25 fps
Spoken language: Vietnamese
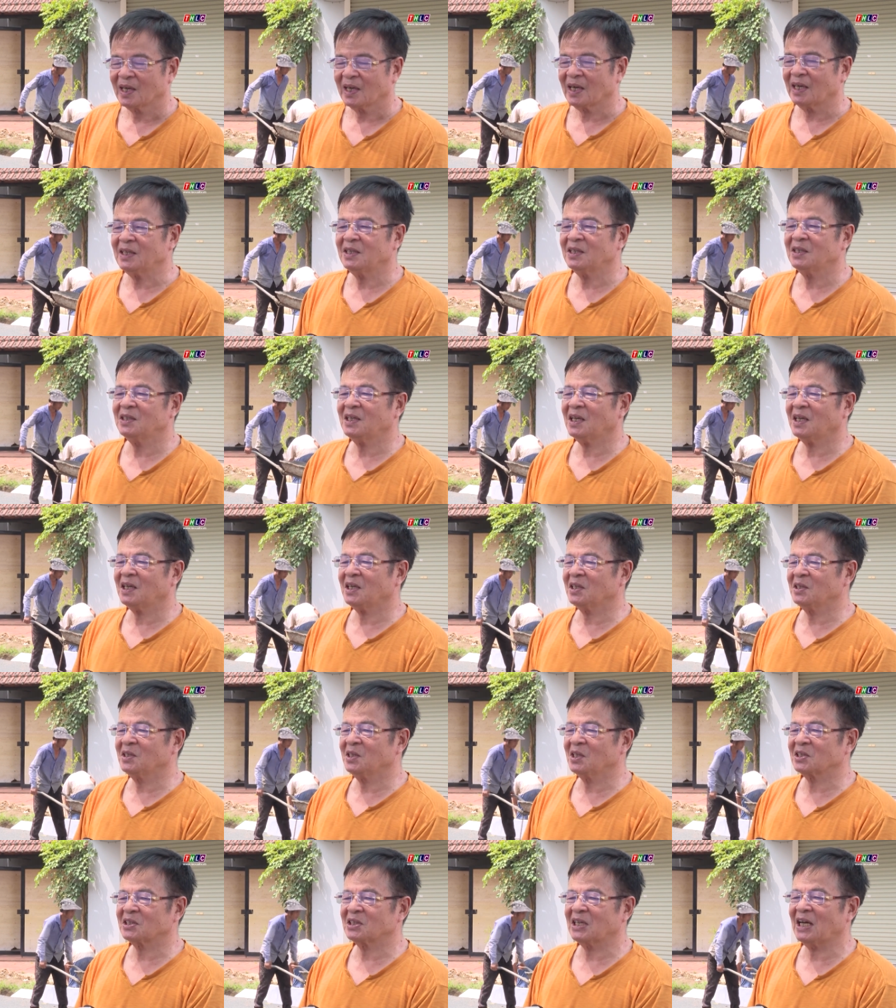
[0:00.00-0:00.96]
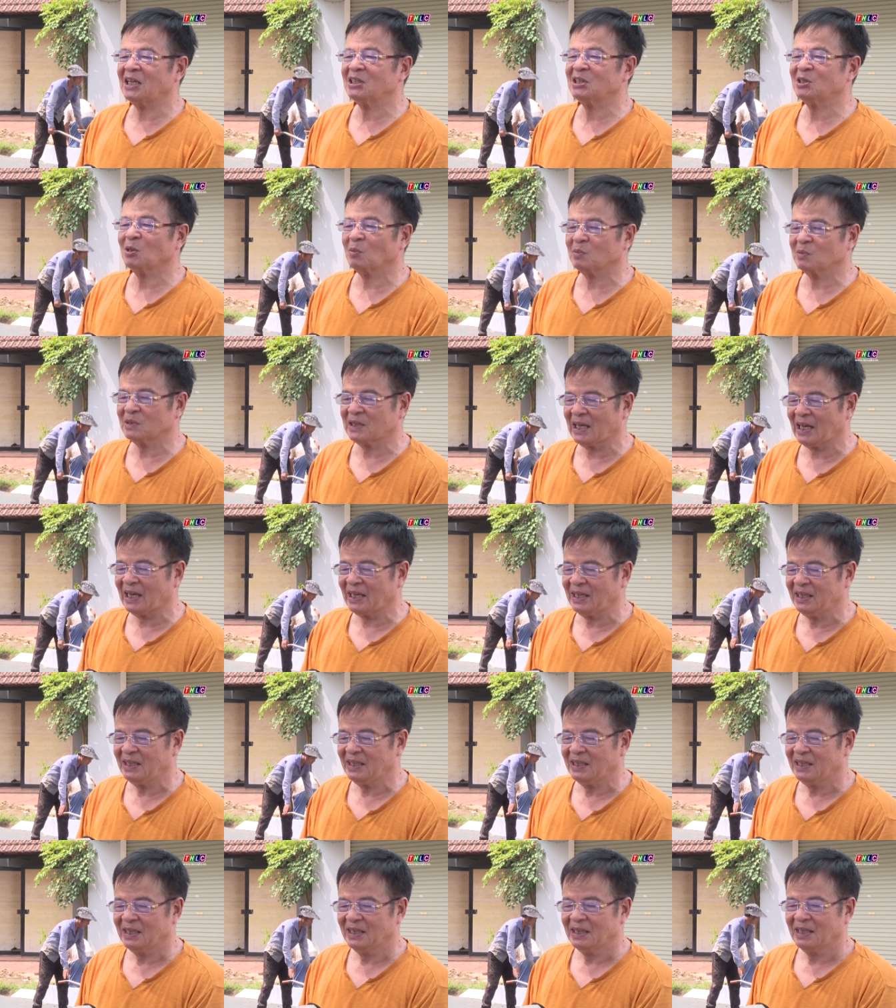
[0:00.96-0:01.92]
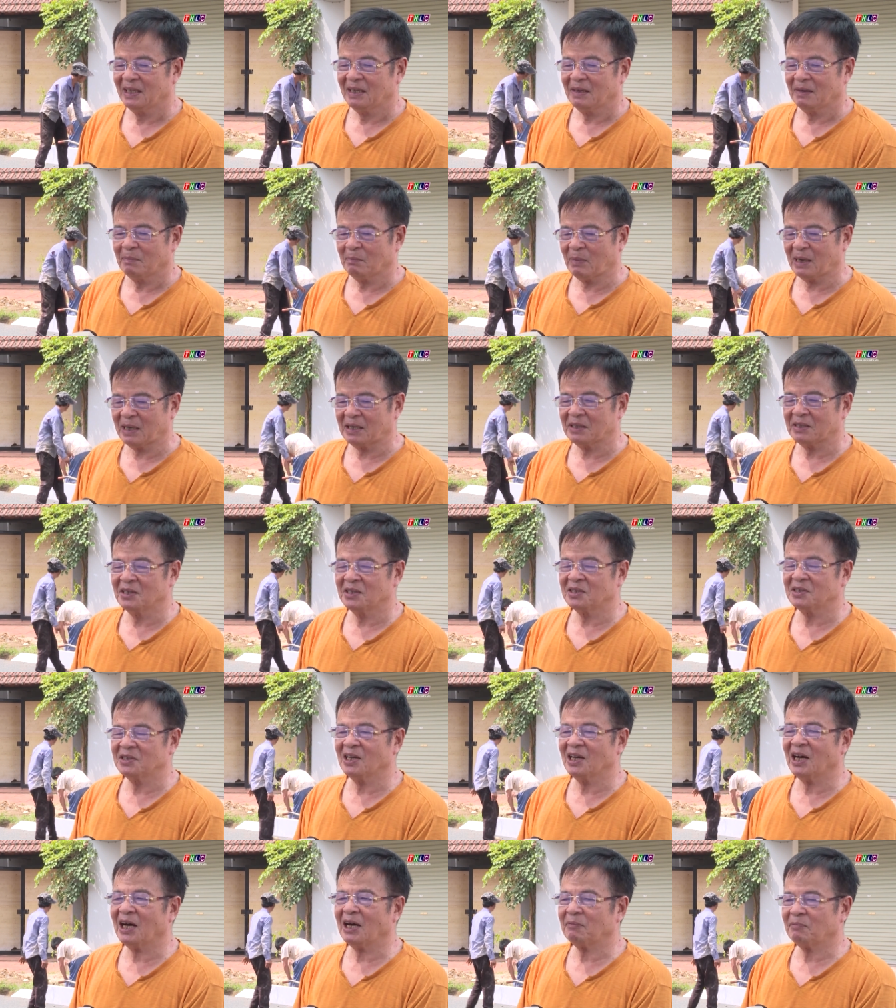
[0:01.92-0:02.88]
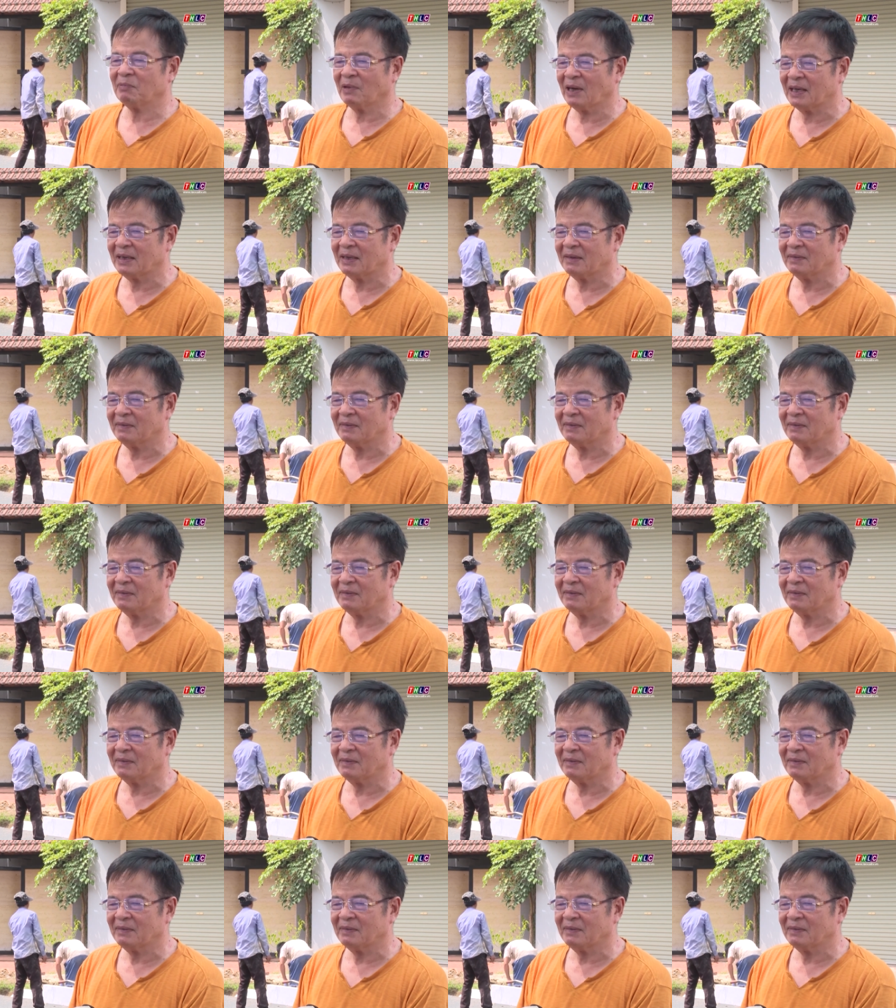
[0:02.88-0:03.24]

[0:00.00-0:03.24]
Cái thứ nhất là đường xá rộng rãi, mặt đường như át phan.